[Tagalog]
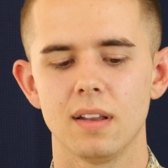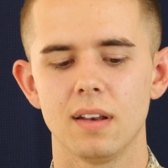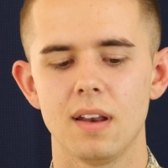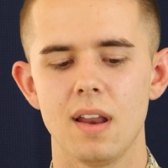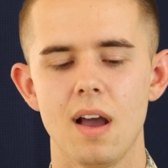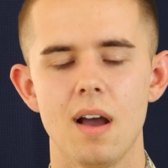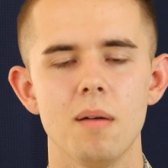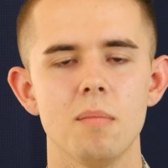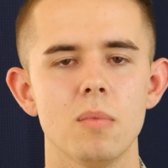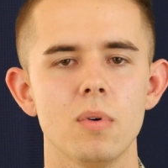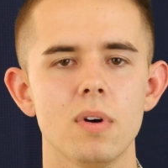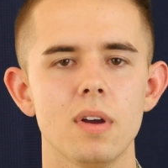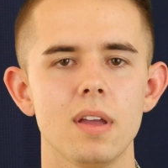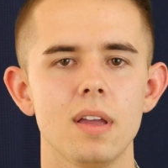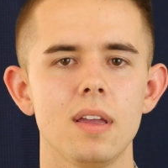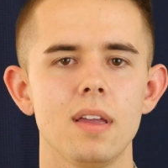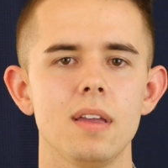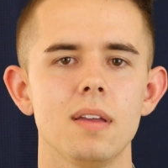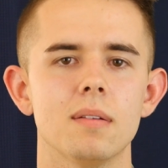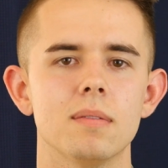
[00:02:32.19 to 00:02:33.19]

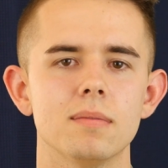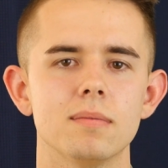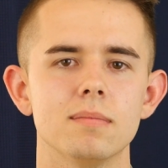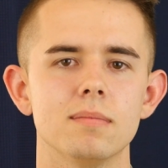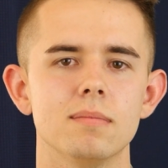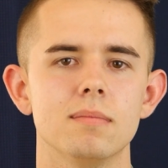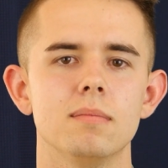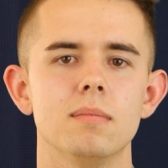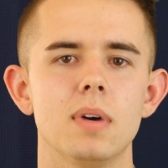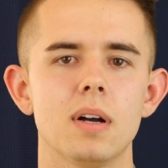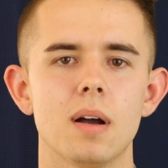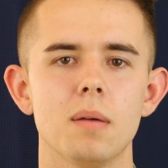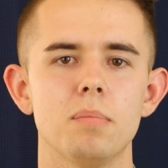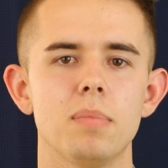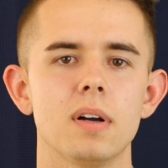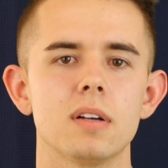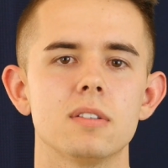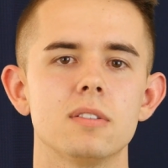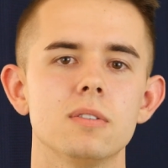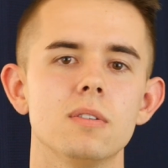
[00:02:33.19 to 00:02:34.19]
naamoy mga
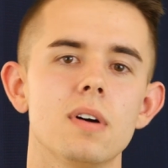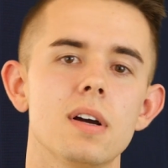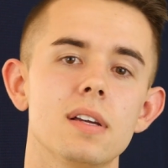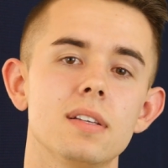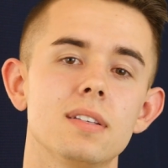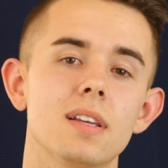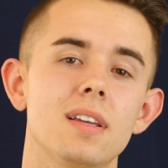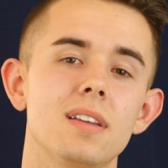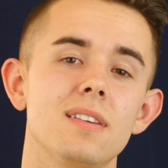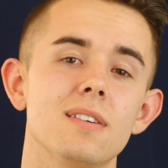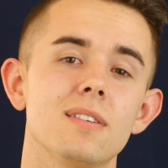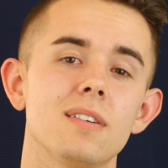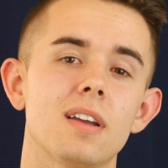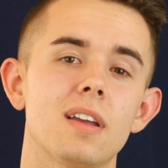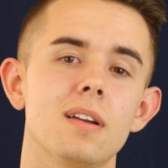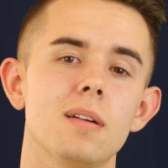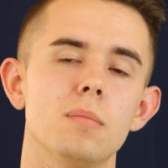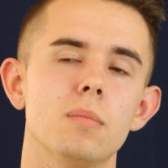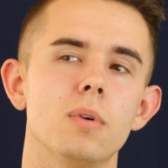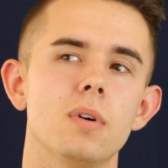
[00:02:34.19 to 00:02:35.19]
pagsuway sa inyong
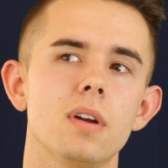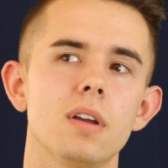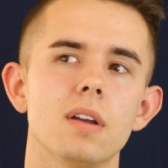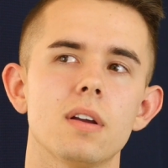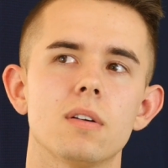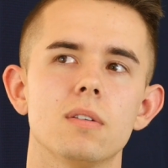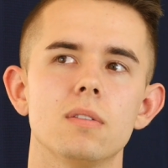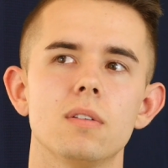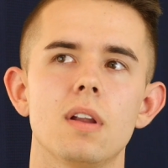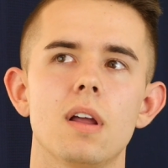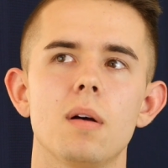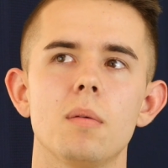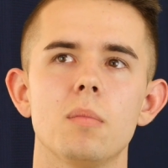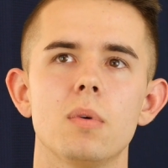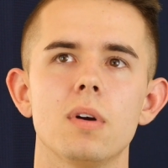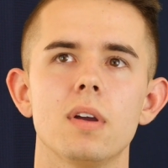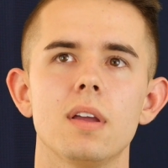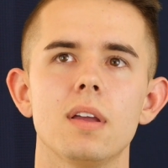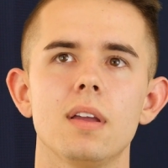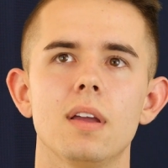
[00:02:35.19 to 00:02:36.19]
kinabuhi, kung
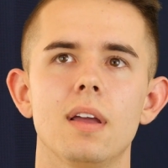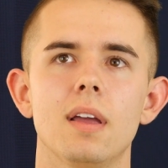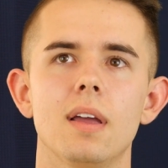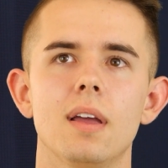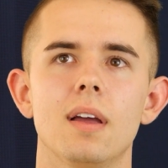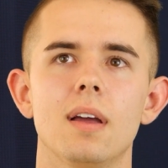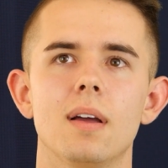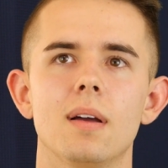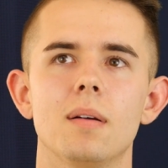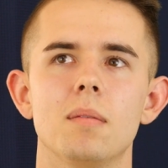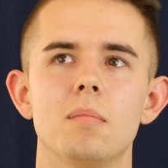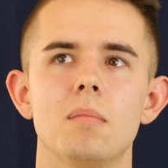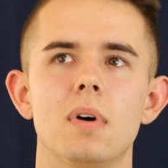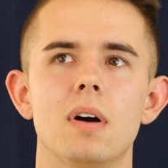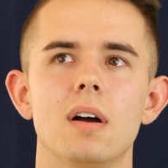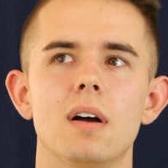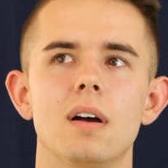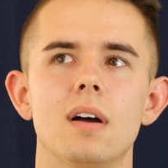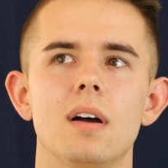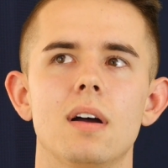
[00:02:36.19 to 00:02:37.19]
naamoy
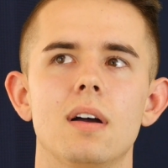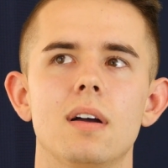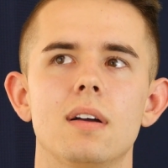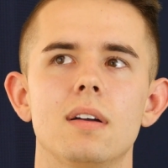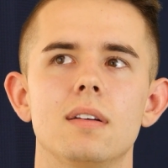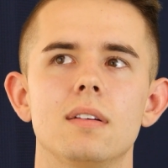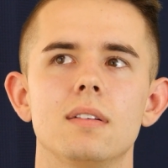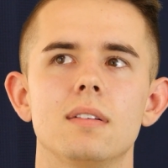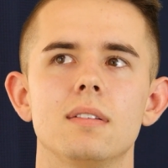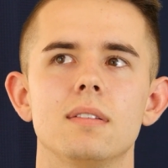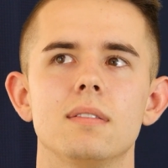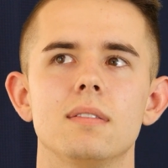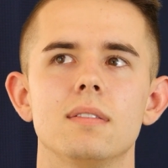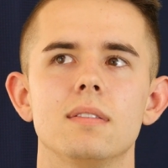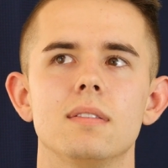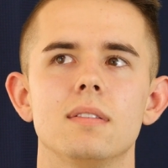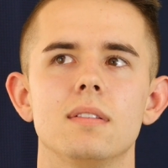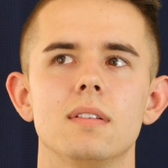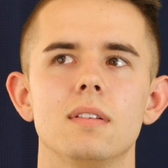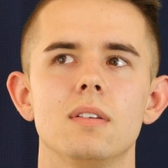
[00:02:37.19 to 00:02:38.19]
mga
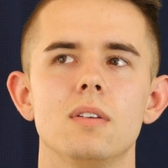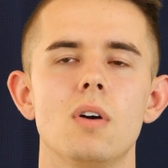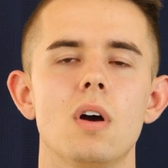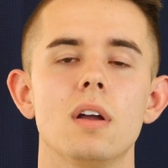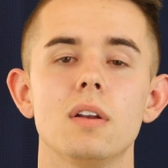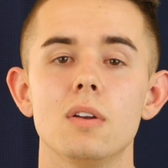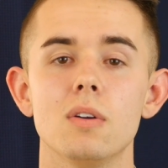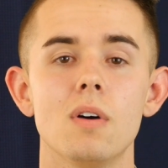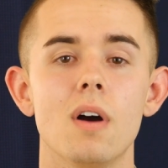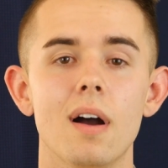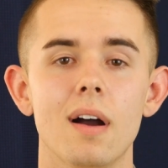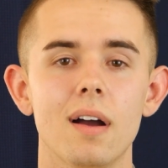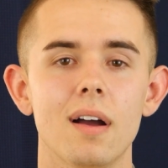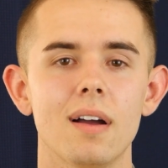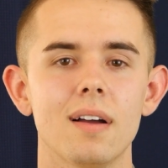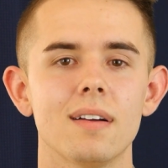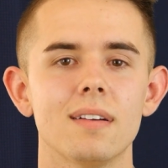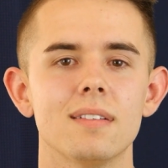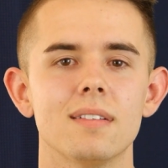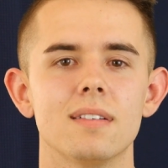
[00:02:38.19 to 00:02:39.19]
duha-duha
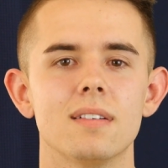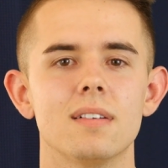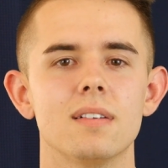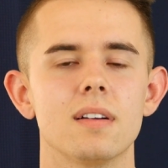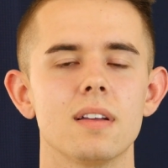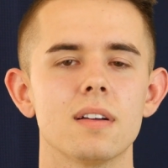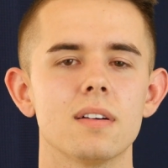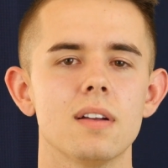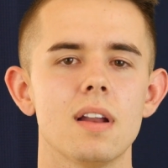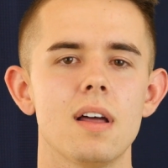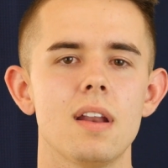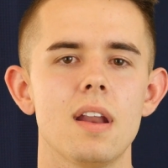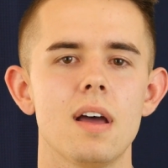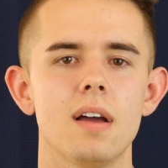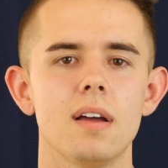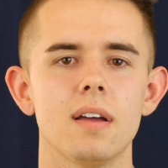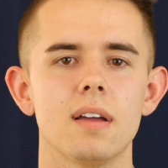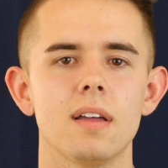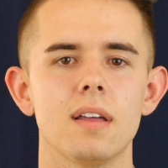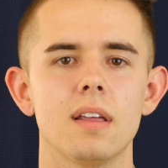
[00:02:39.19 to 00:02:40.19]
o
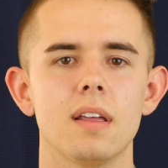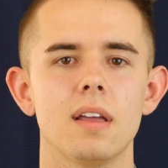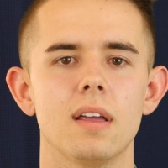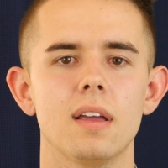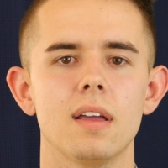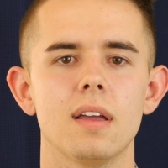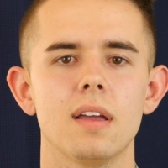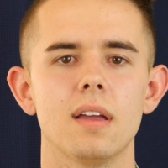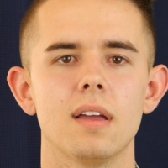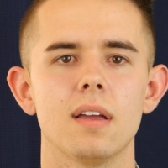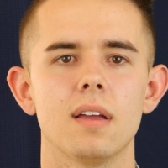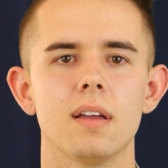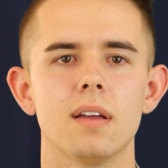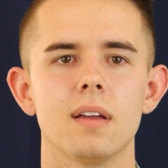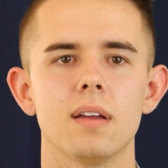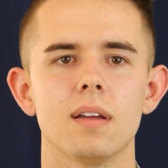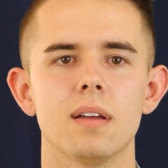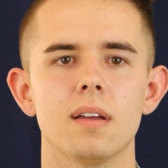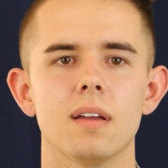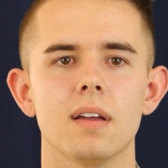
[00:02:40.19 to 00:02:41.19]
ingonana,
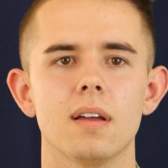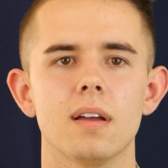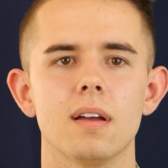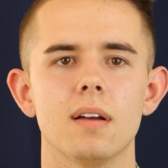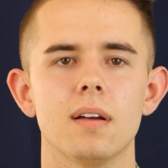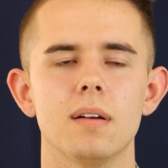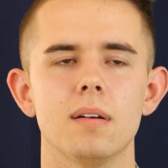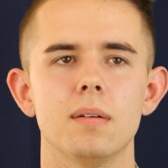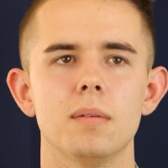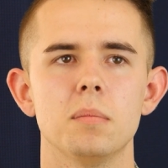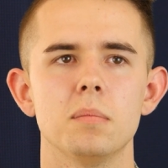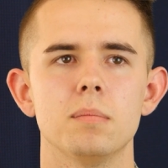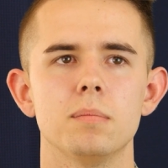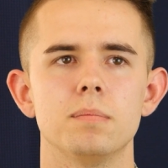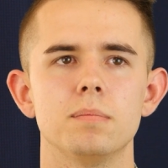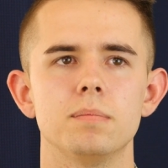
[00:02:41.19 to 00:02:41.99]
um,